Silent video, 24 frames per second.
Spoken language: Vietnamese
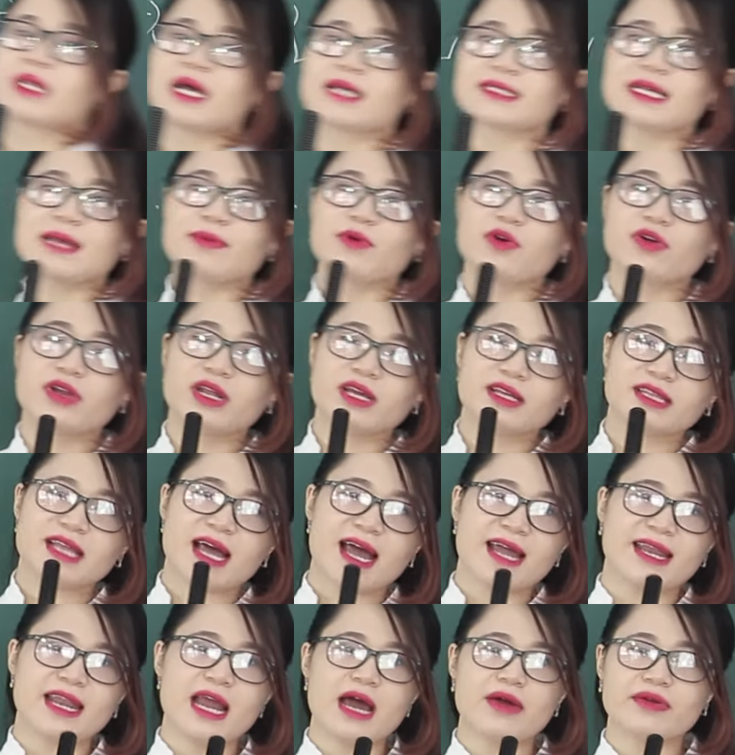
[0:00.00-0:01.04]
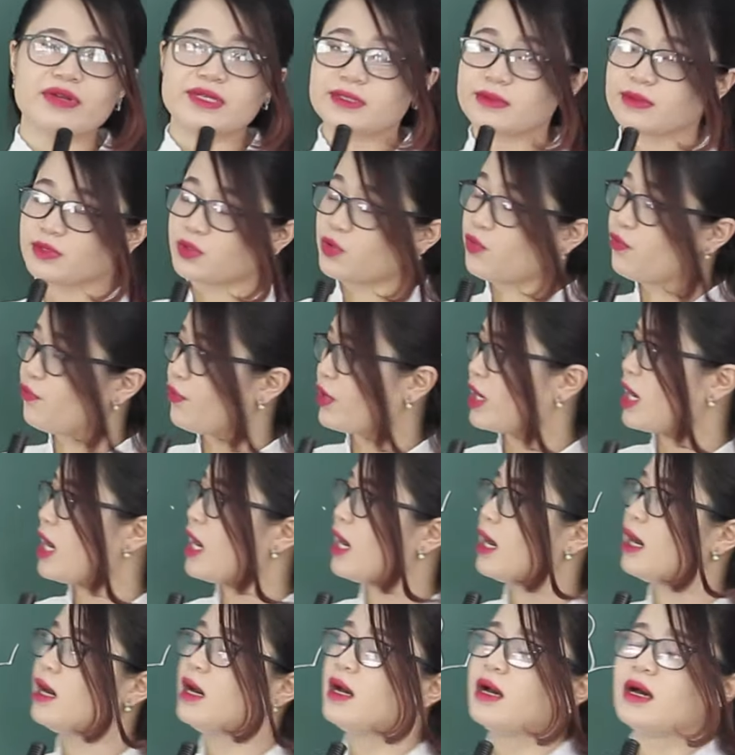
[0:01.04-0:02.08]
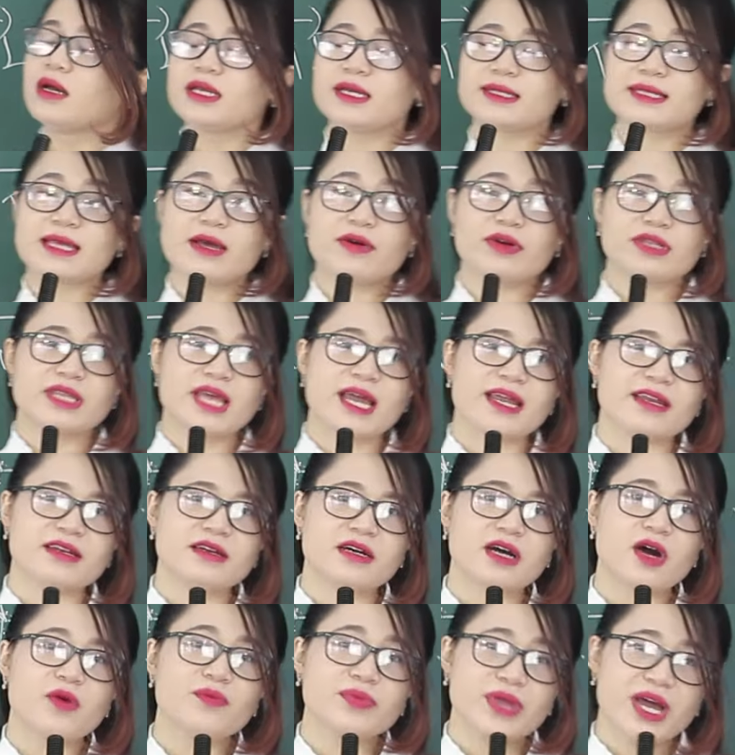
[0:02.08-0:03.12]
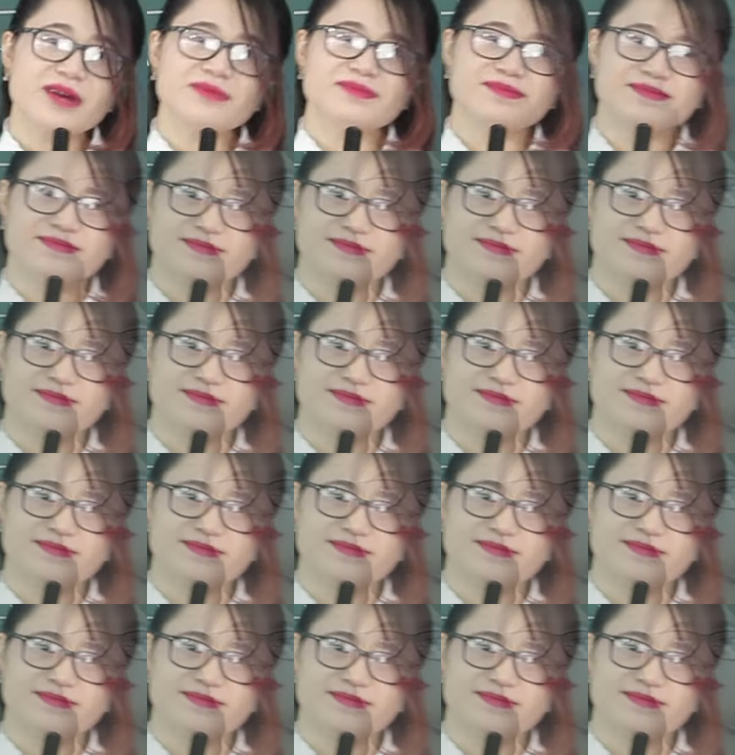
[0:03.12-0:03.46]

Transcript: ta xem còn hình thái nào để sử dụng với cả hiện tại hoàn thành nữa không nhá.